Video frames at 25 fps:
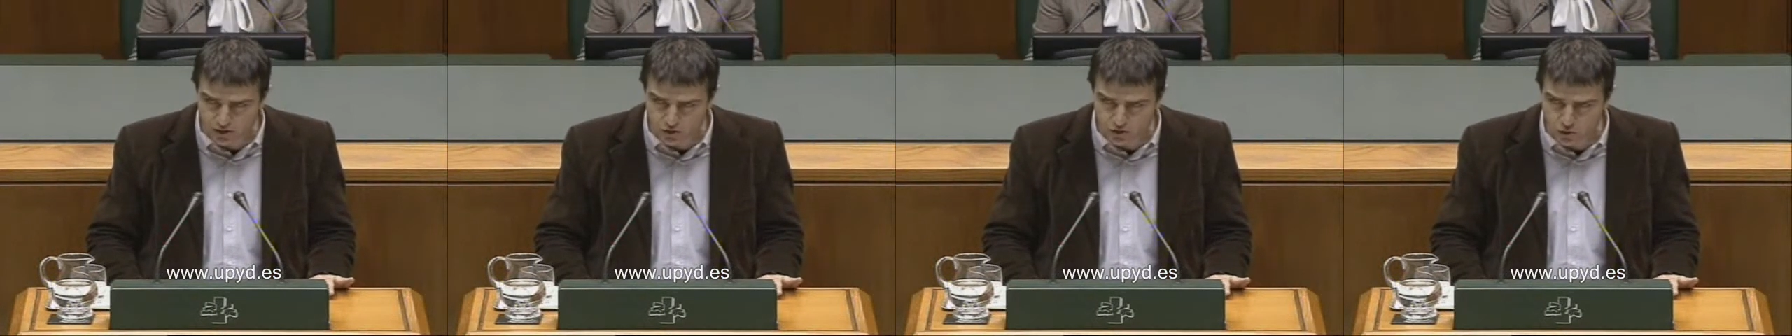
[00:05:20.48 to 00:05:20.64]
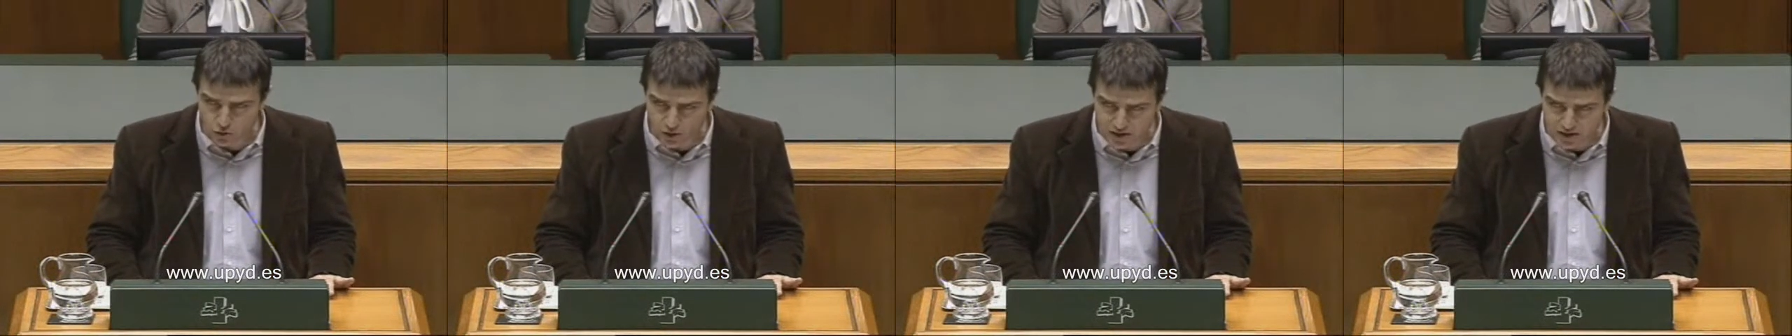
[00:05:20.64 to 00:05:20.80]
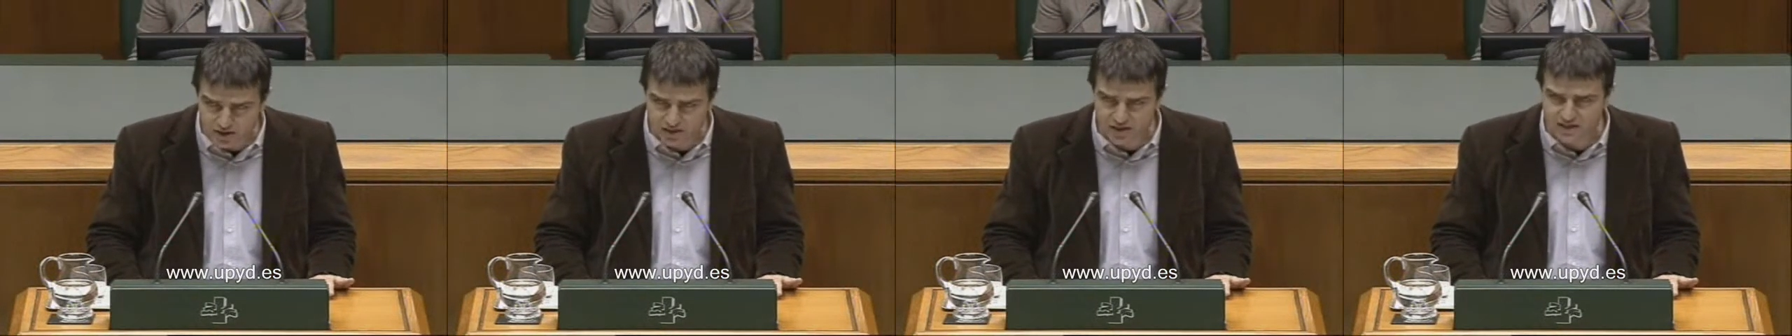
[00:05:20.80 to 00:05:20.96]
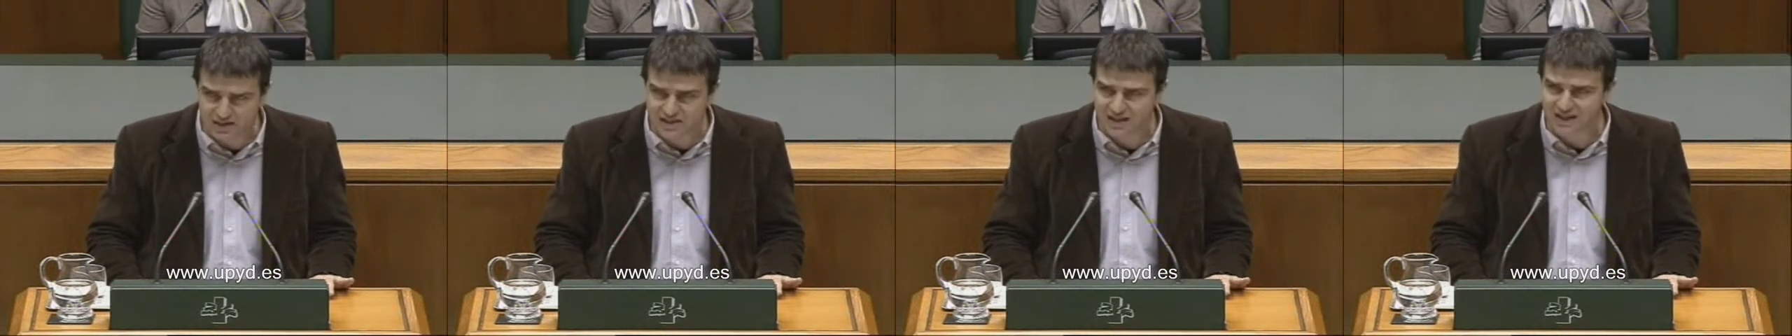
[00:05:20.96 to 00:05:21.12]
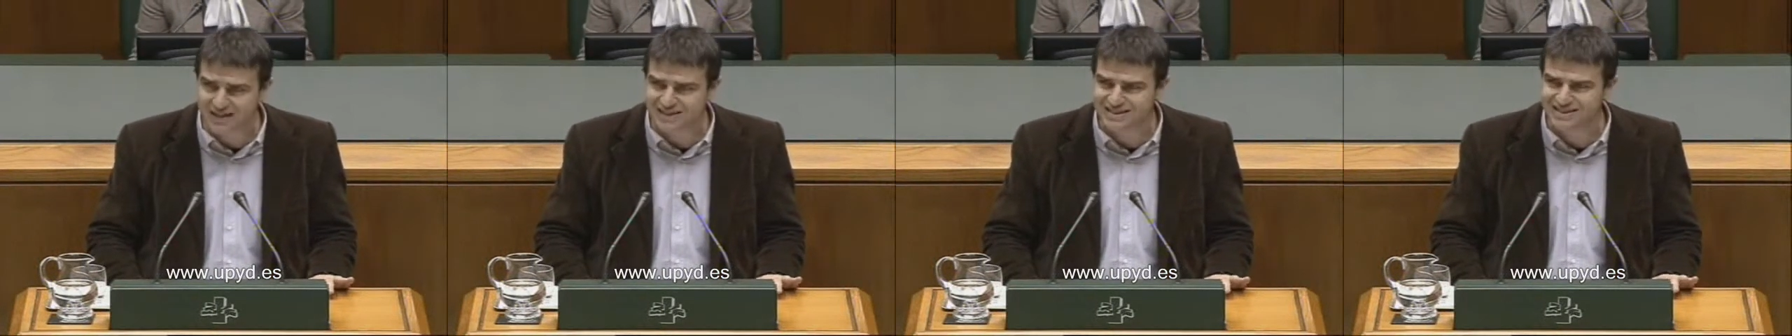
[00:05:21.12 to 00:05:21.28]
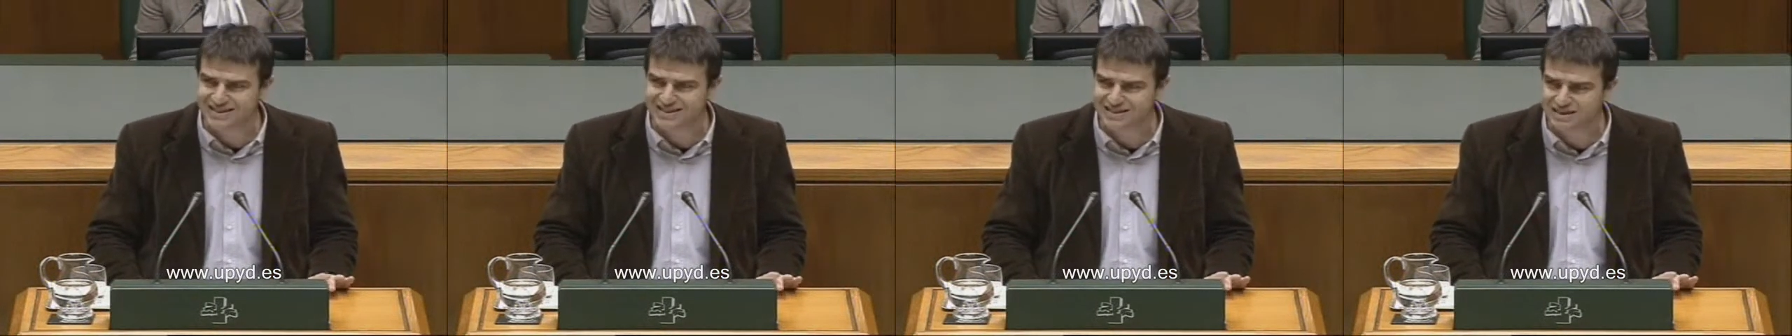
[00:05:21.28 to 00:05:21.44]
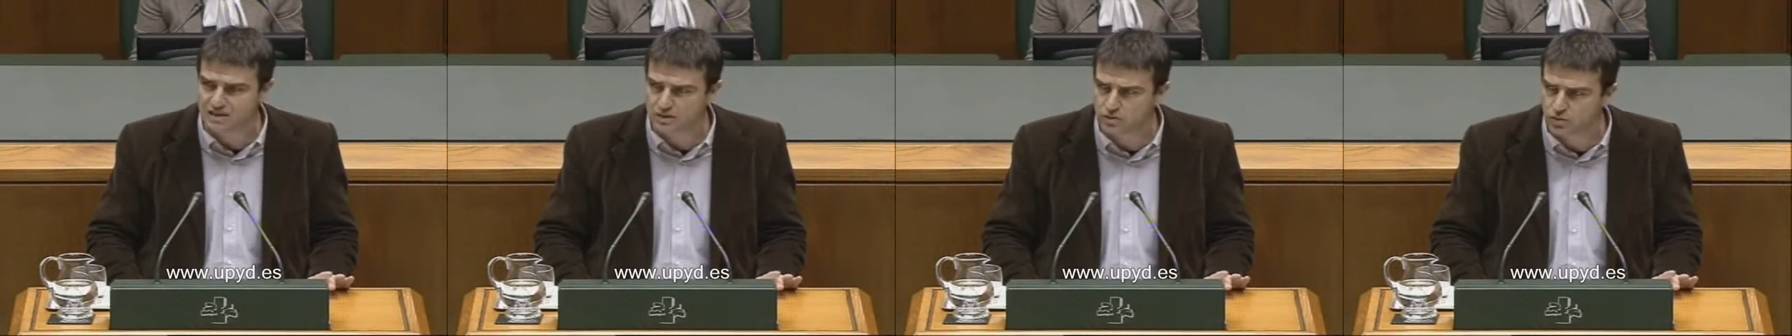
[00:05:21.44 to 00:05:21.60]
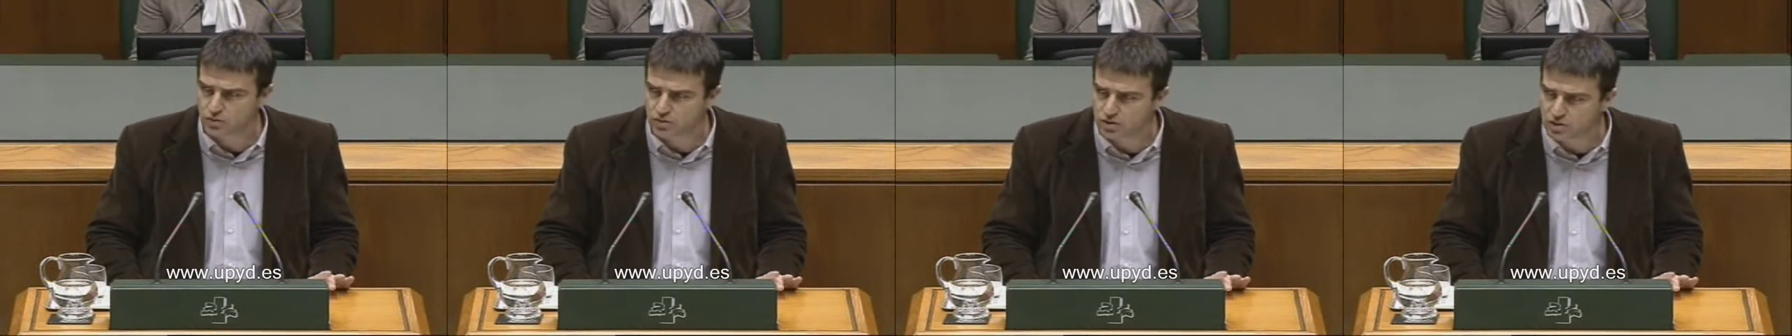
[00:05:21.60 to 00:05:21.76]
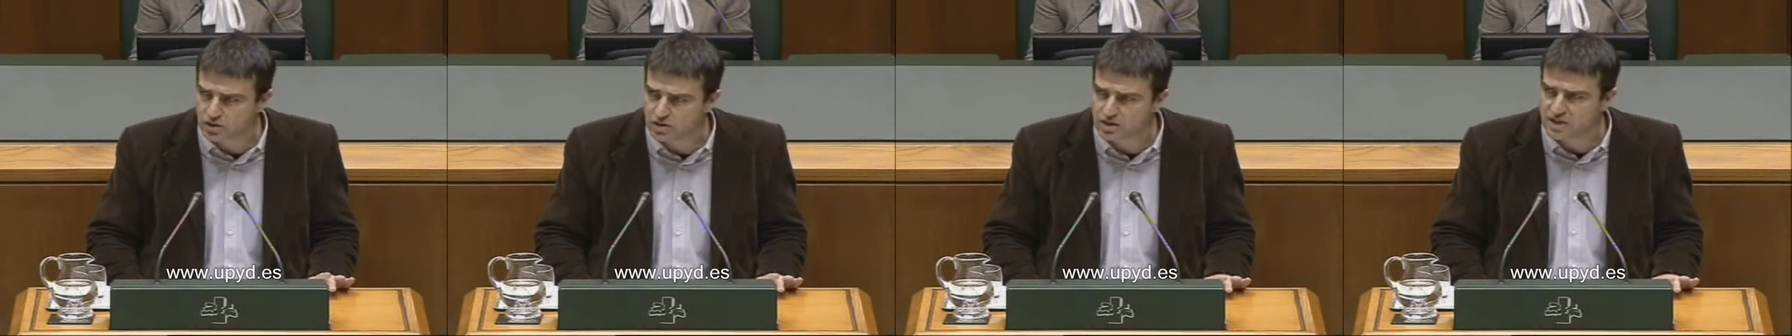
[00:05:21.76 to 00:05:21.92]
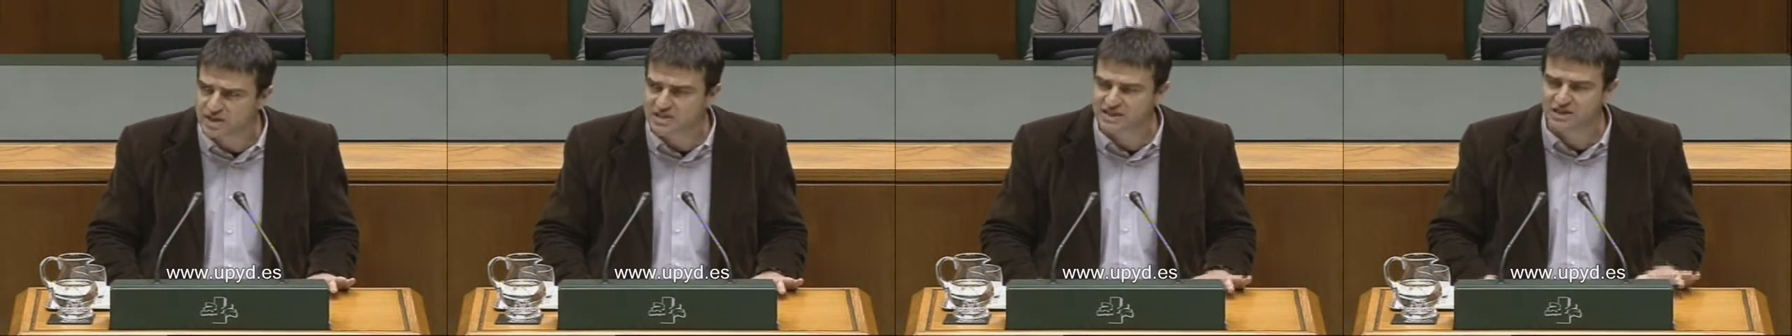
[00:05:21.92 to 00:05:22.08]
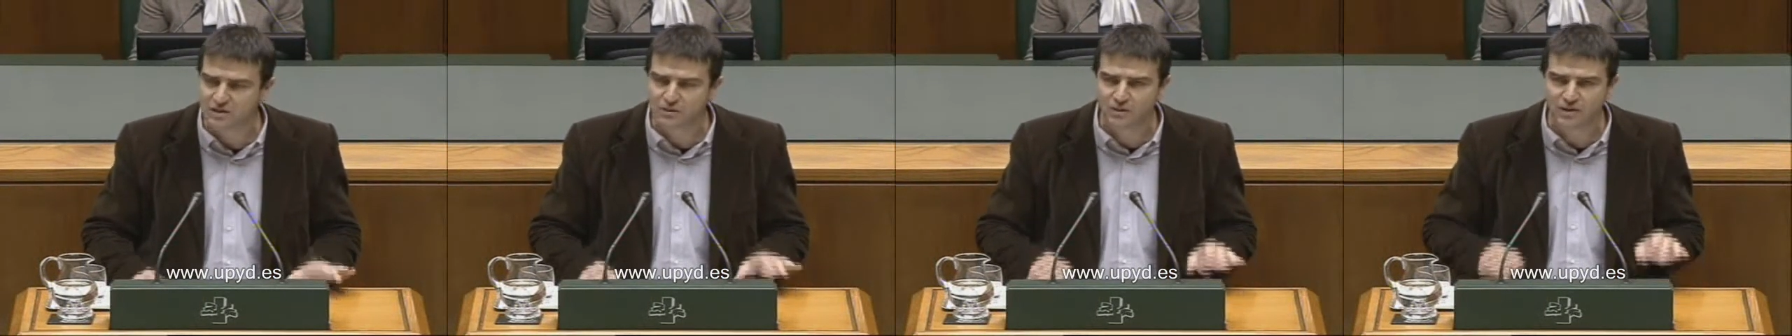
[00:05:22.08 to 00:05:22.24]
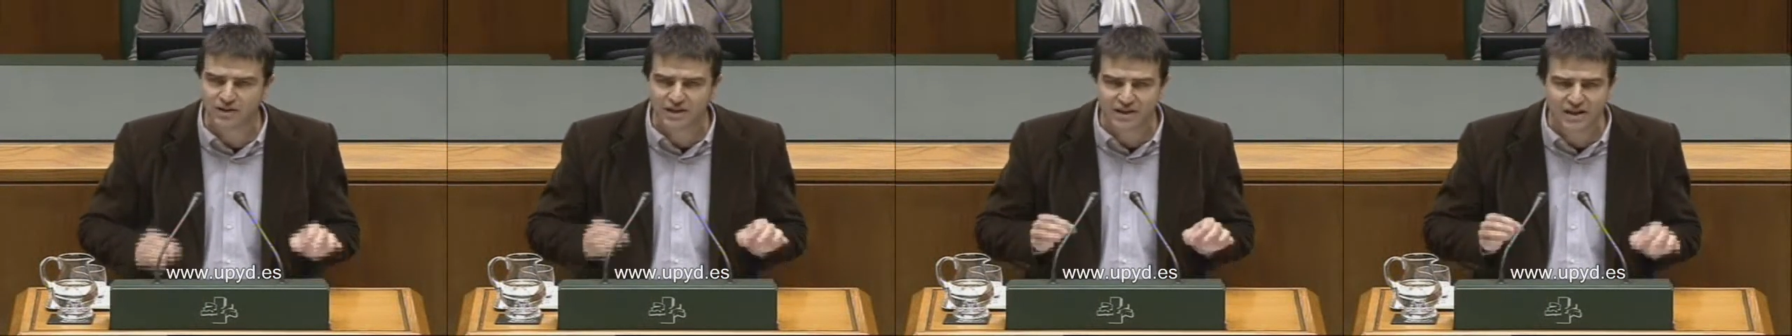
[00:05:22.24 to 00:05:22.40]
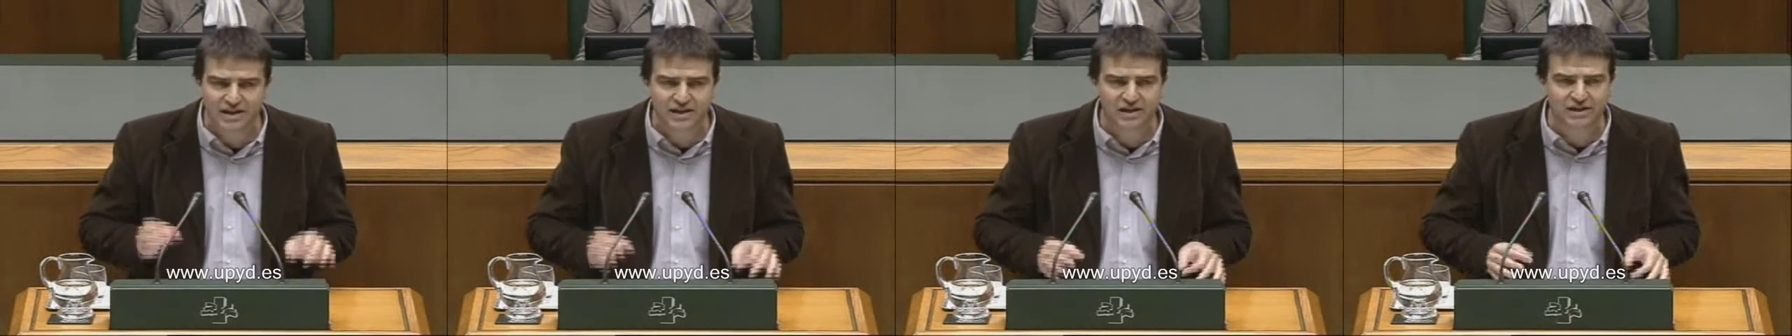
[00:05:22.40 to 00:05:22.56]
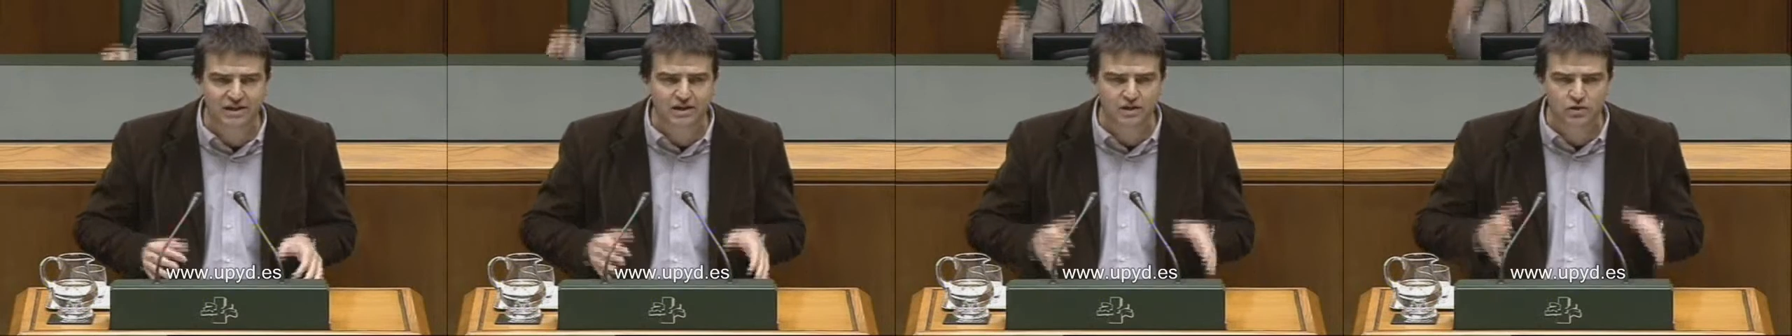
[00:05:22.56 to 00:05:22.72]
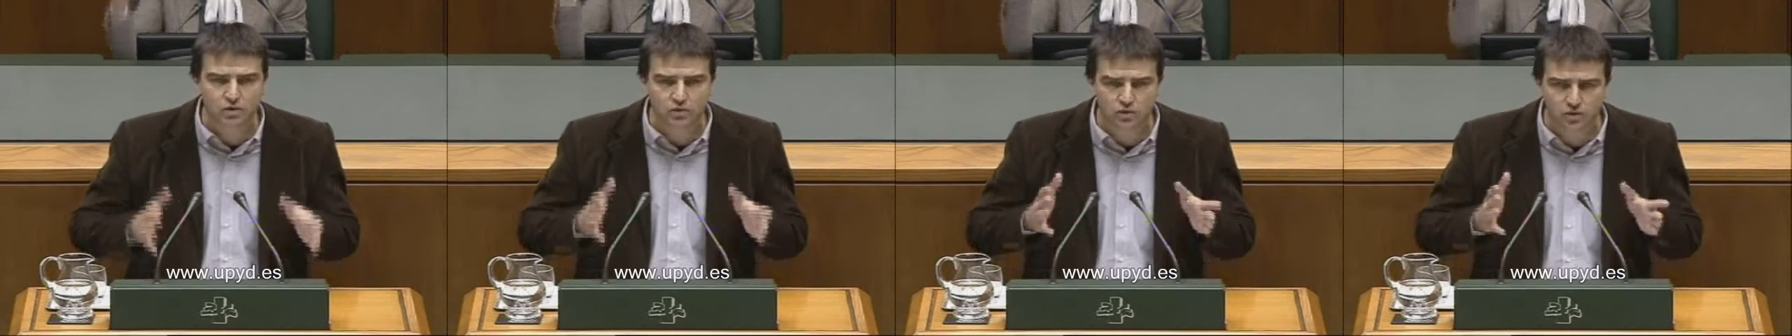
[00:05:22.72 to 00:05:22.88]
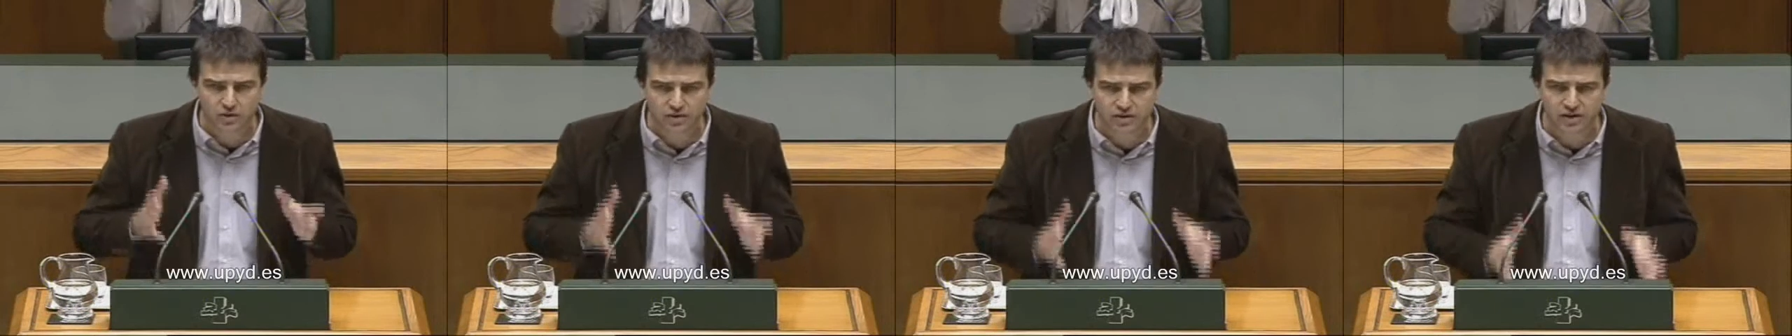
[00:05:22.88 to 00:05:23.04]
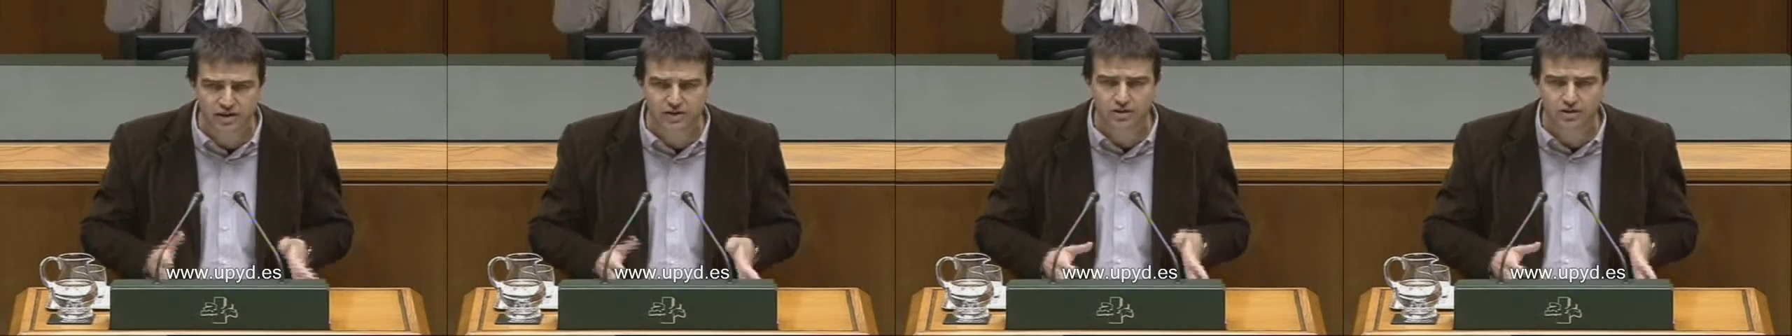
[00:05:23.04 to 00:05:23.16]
antes las instituciones deberían reconocer